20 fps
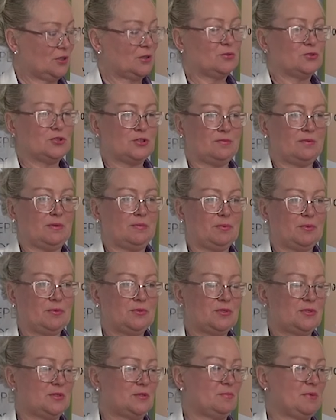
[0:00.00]
именно
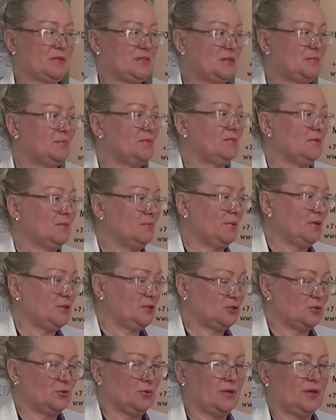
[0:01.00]
русской. Вопрос. Ну, спасибо вам
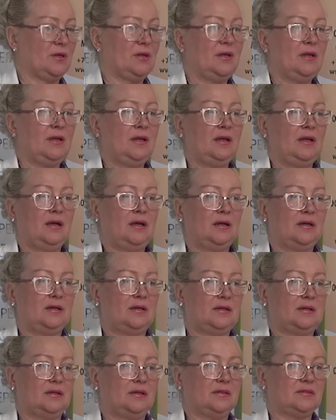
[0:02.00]
большое.
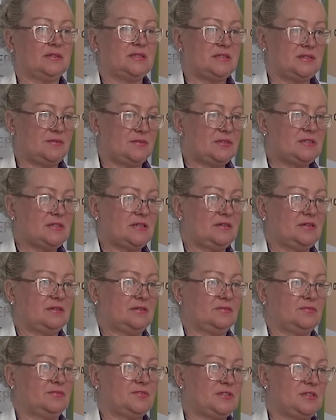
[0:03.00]
А,
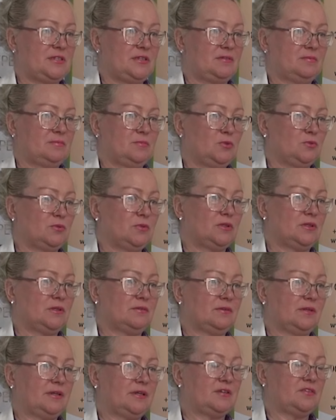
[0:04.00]
действительно, все много
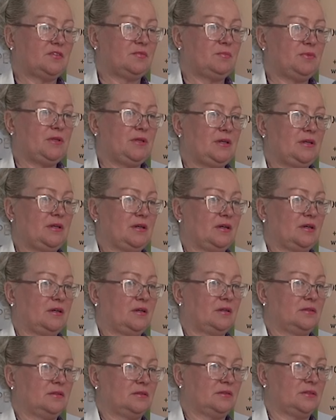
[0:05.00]
говорят в мире
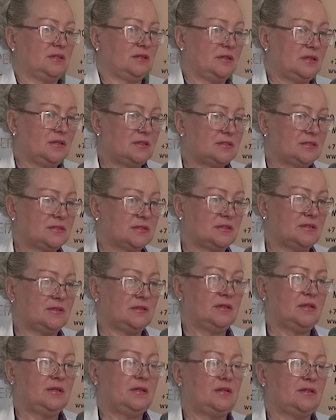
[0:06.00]
о
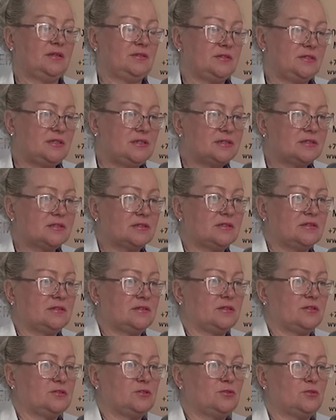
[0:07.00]
китайской, индийской
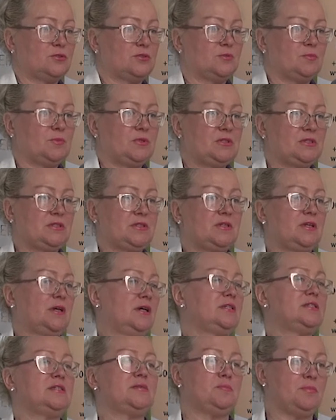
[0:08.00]
традиционной медицине,
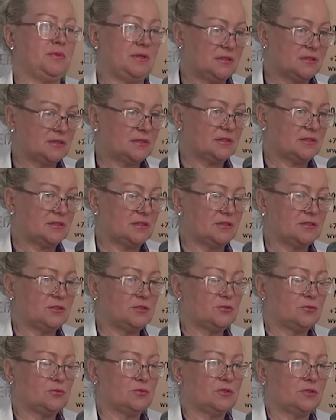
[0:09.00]
о тибетской
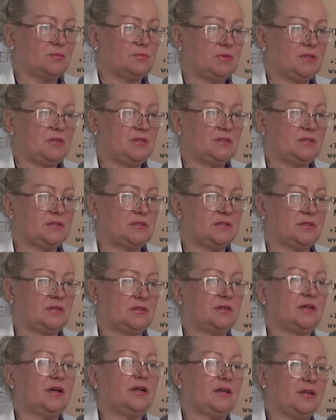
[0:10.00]
традиционной
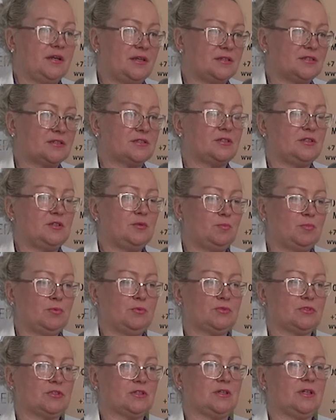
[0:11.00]
медицине, корейской,
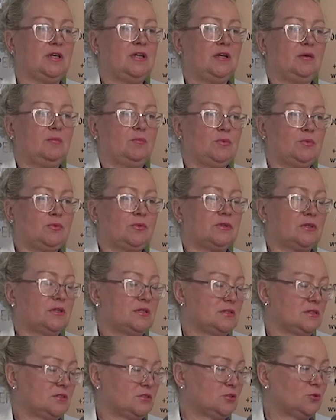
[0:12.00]
японской. Много
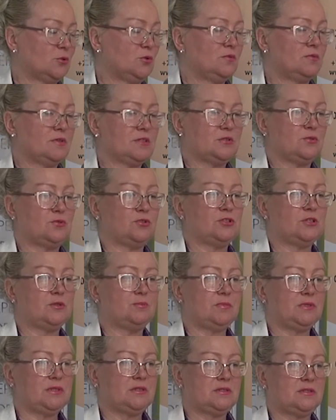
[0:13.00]
разных школ восточной
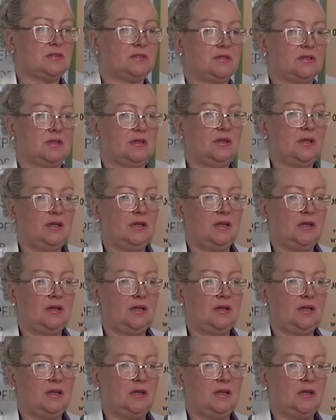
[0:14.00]
медицины.